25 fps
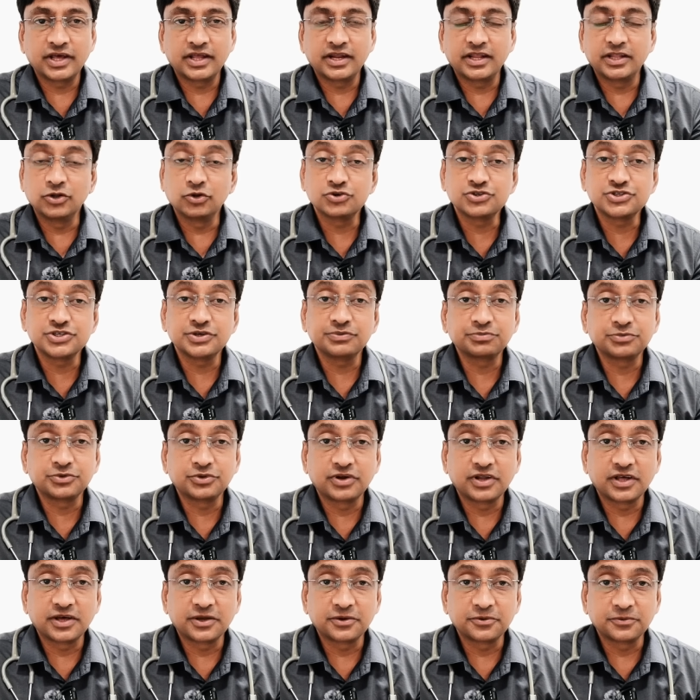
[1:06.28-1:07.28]
అని ఎందుకు
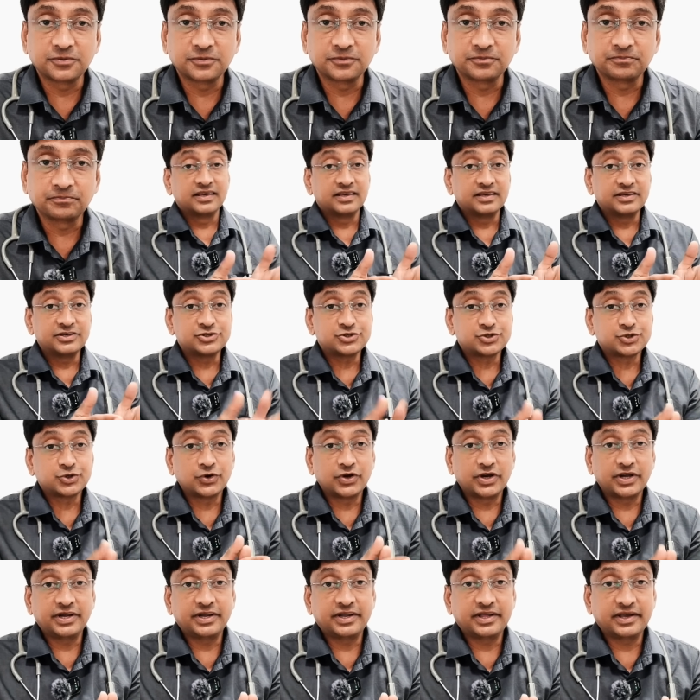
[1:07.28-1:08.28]
చెప్తున్నారు ఇష్యూ
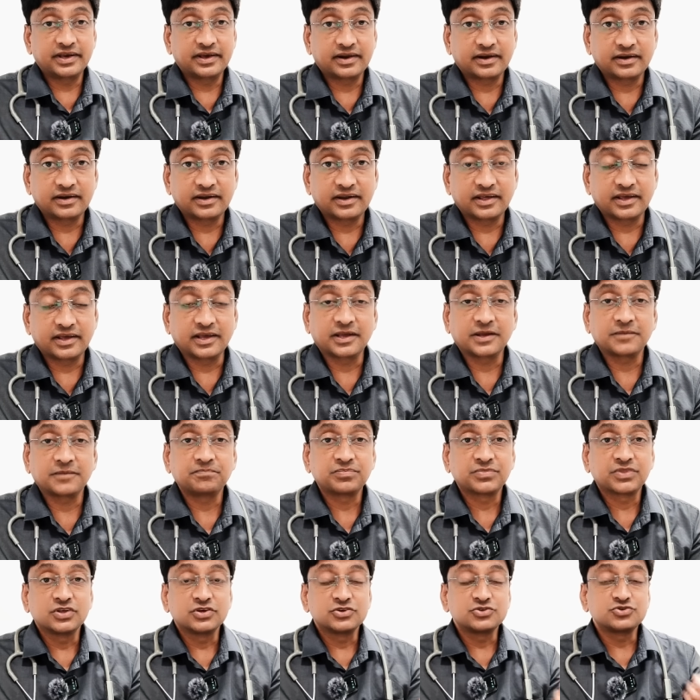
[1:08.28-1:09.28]
ఏంటి అని అంటే
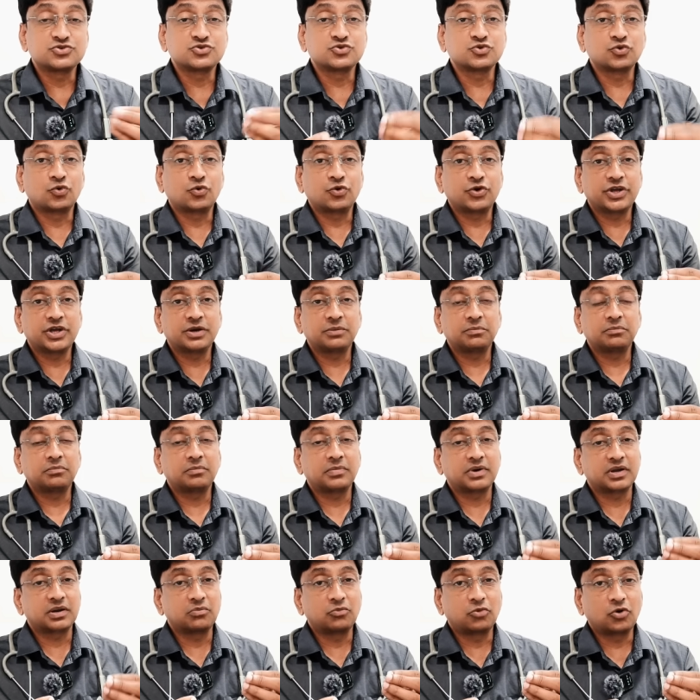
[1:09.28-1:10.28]
సోడియం
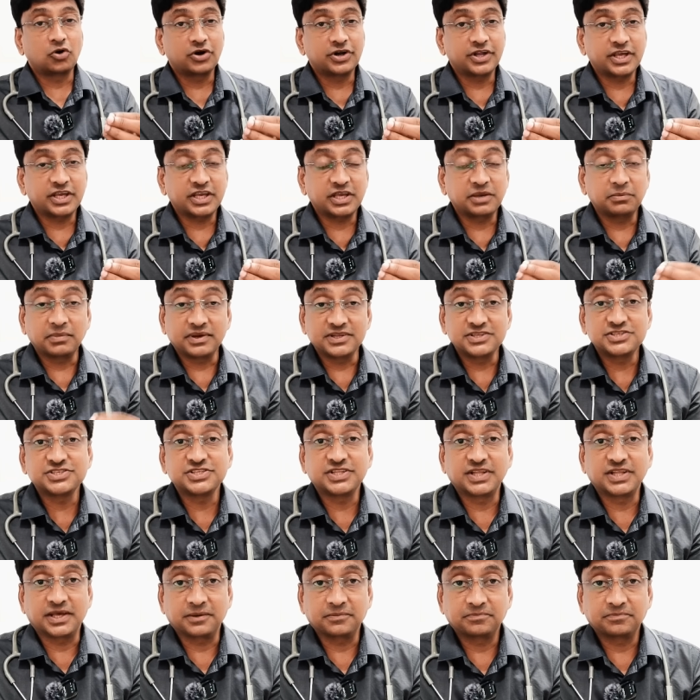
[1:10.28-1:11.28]
మన బాడీకి
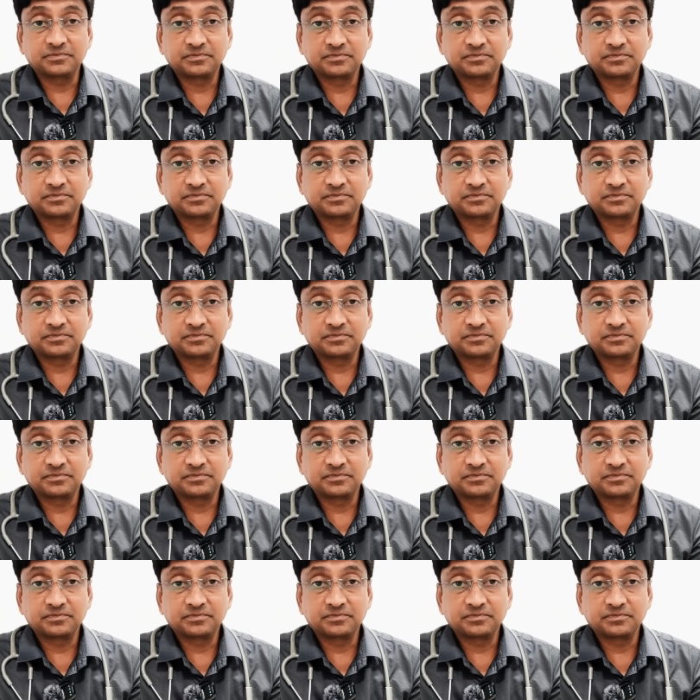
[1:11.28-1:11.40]
మంచిదే